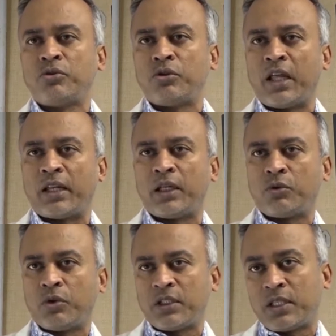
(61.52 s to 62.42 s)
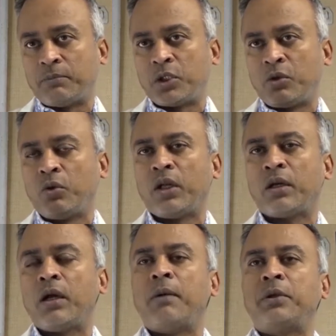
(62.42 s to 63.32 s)
জন্য টার্গেট করে সাবজেক্টগুলো
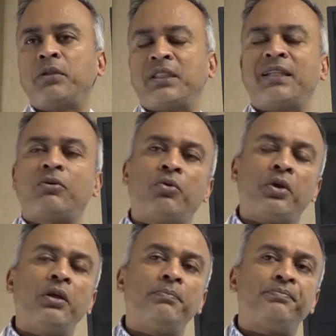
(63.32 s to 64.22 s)
আমি সেট করি